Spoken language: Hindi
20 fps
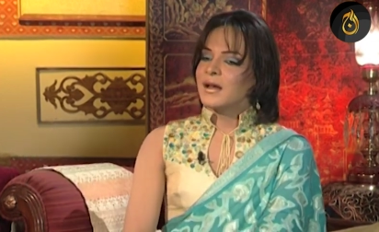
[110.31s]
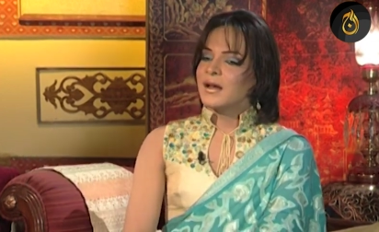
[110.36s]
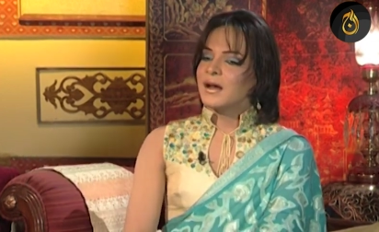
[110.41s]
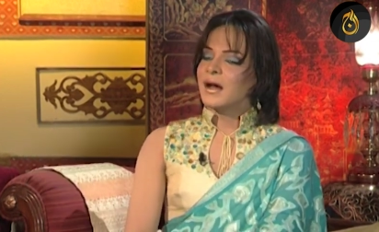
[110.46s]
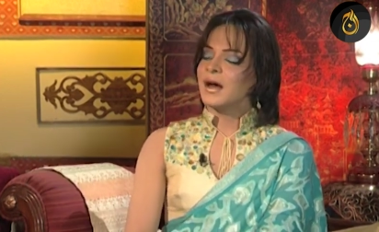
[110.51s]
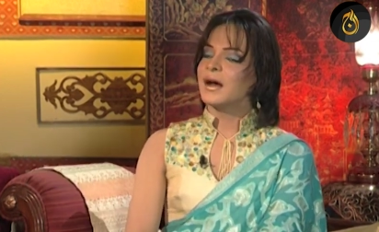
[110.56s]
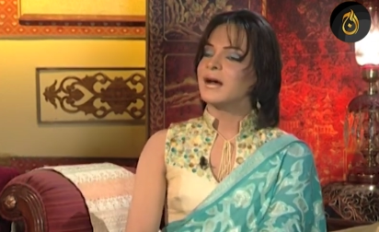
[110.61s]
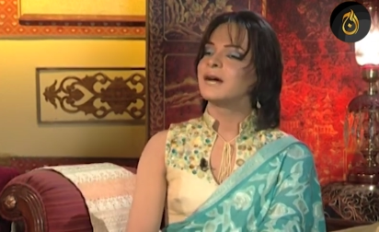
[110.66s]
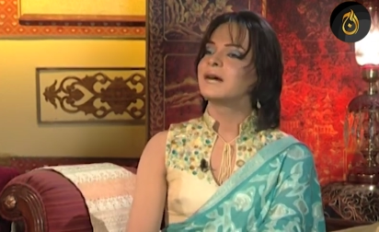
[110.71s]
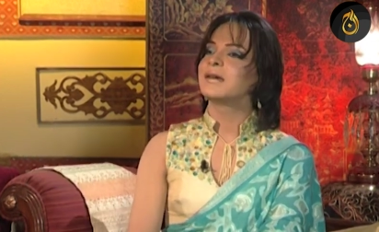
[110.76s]

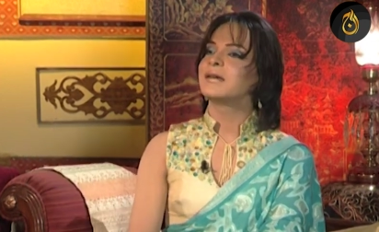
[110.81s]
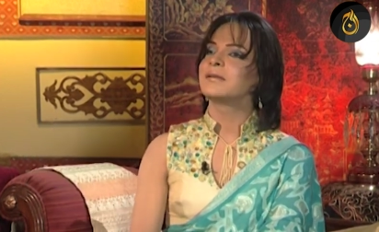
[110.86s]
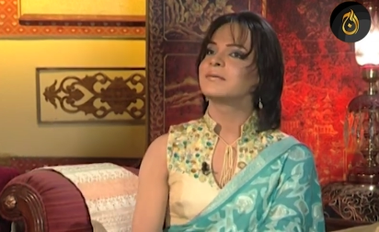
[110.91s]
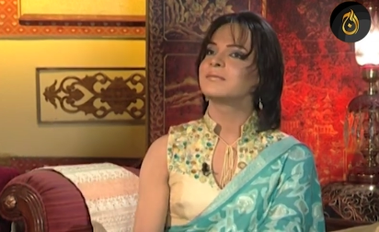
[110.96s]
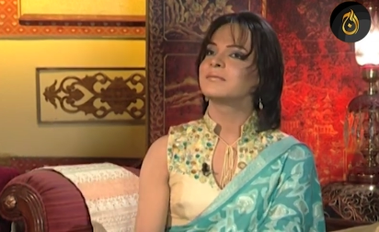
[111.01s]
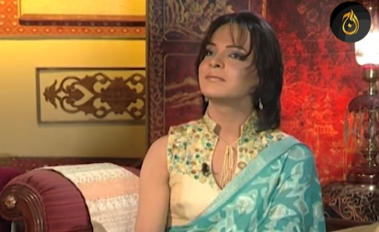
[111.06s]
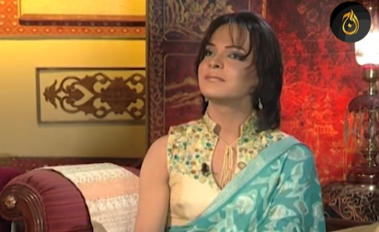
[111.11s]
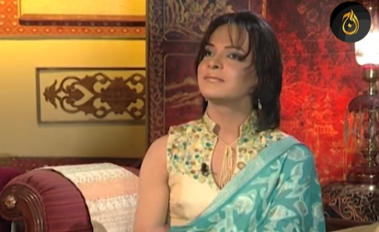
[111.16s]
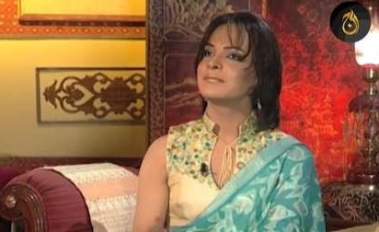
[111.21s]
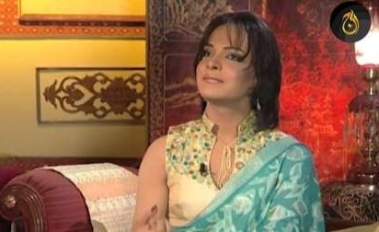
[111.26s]
हाँ,
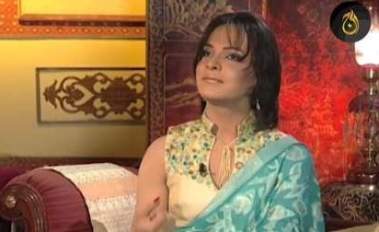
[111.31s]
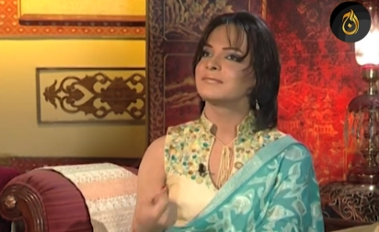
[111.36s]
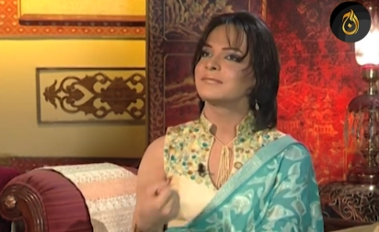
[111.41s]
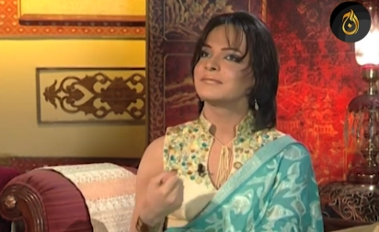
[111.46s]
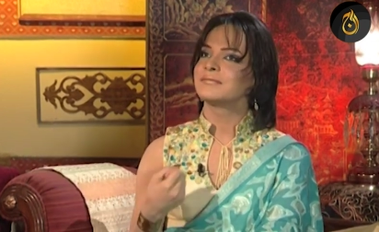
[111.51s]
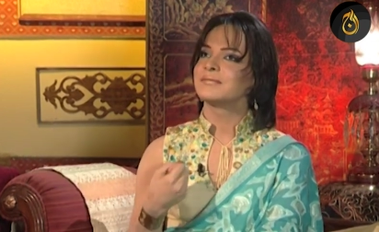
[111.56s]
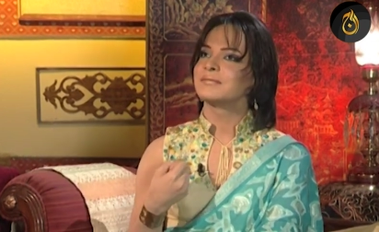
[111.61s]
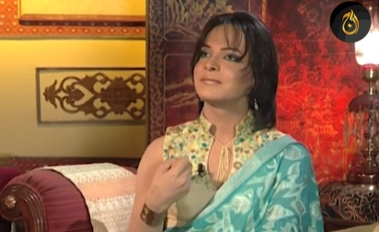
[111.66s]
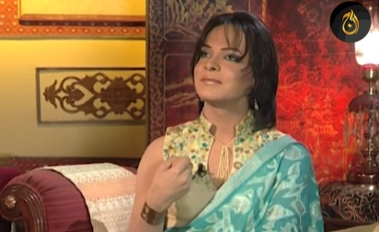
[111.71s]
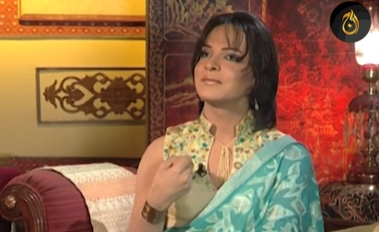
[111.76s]

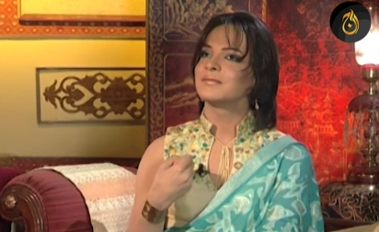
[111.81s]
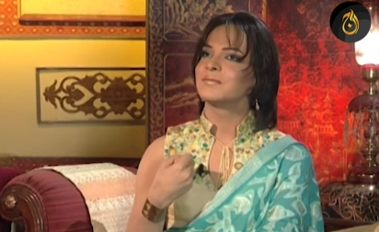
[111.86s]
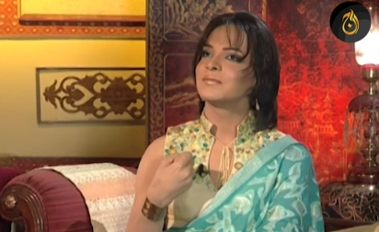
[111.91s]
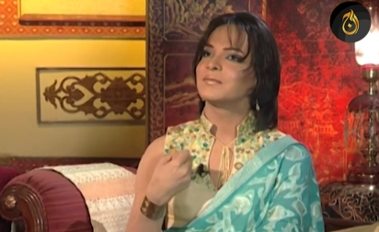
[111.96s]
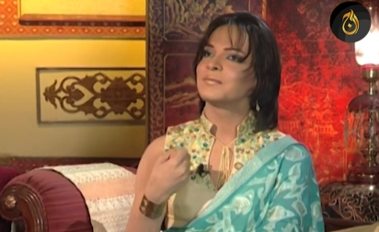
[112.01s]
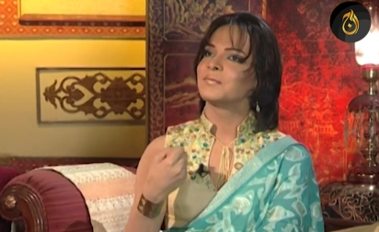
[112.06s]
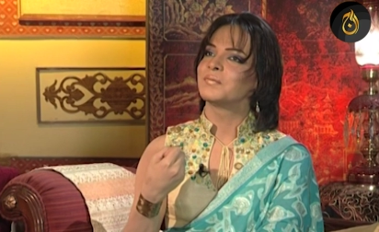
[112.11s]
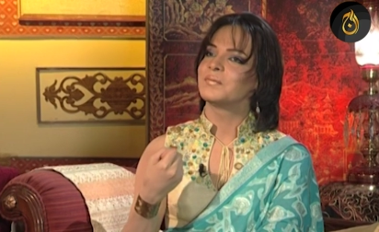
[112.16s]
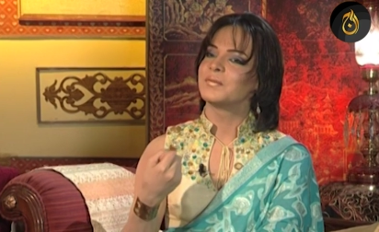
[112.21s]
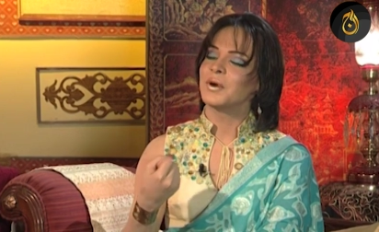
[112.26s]

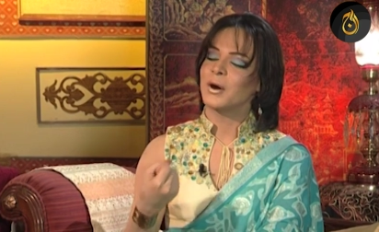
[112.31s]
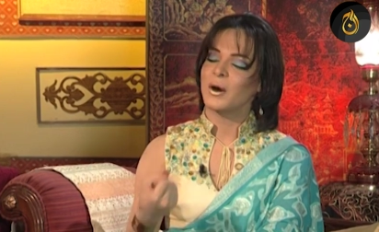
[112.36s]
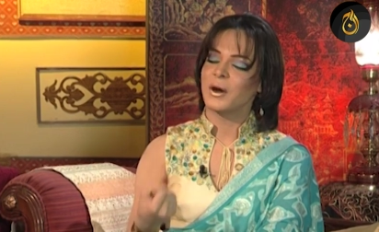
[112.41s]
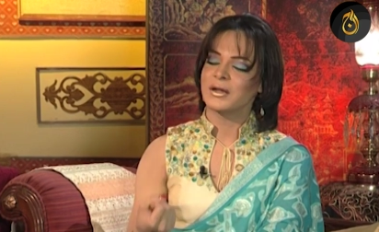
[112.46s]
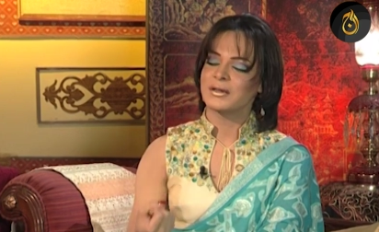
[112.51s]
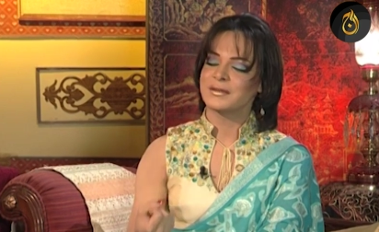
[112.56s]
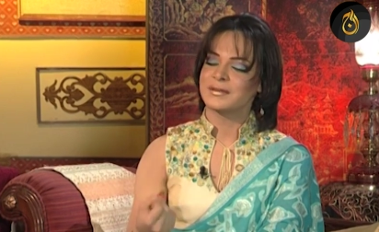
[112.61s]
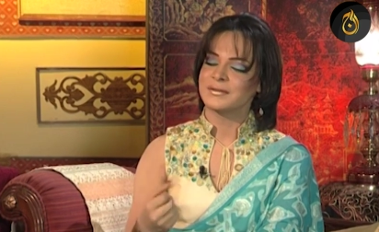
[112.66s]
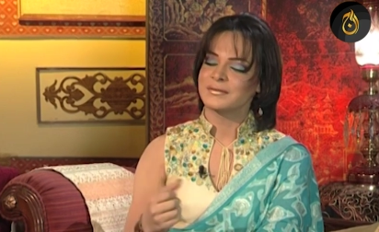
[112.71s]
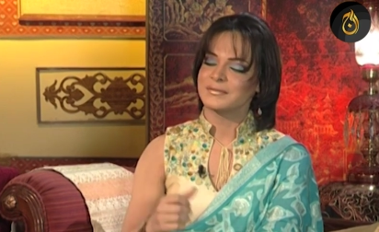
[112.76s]

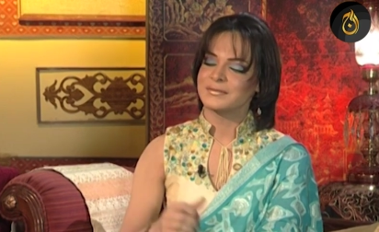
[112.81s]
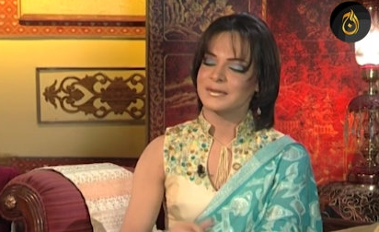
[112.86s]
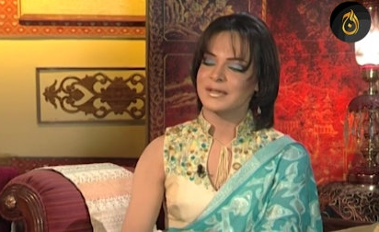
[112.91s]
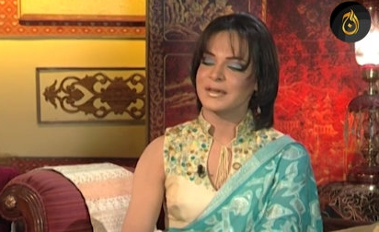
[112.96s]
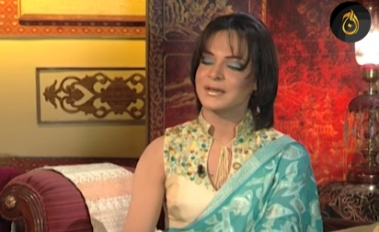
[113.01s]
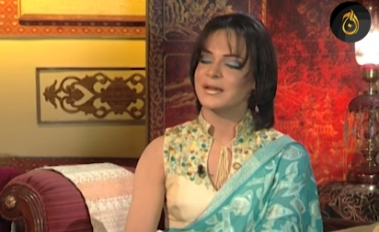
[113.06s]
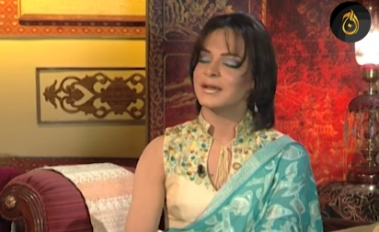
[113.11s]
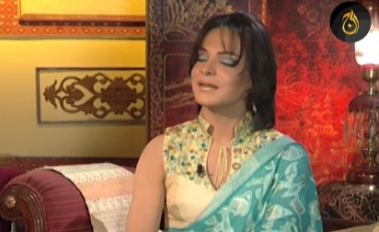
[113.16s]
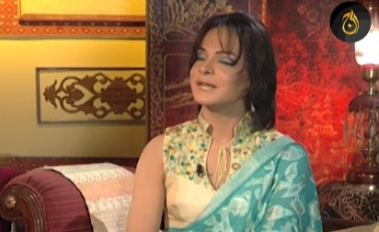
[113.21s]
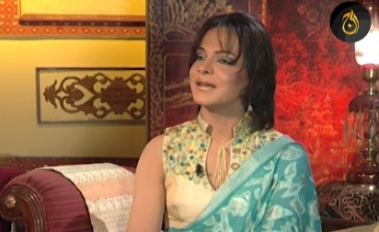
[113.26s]
बहुत
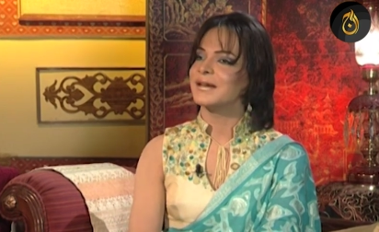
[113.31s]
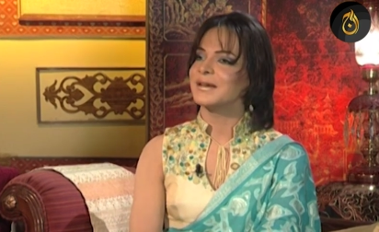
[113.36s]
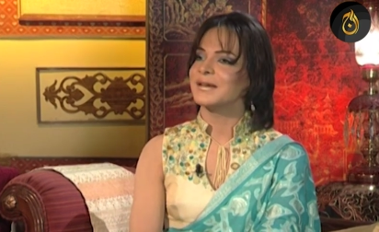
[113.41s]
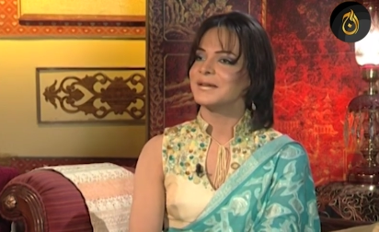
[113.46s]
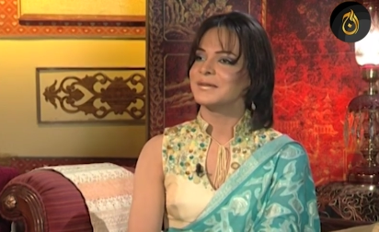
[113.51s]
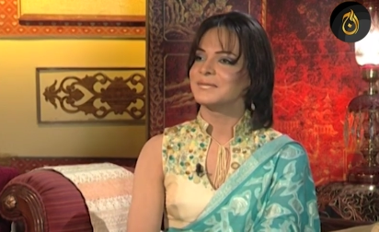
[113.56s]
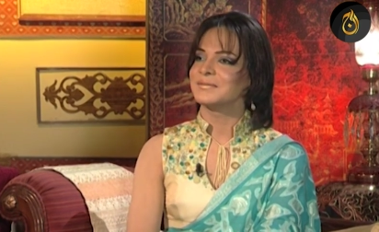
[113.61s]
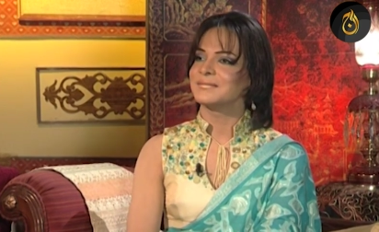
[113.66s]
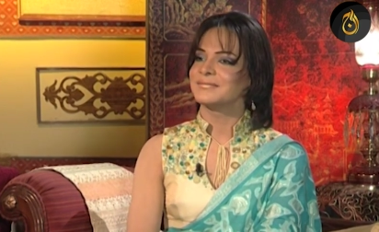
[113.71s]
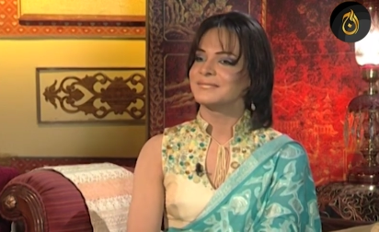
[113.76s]
दिल करता है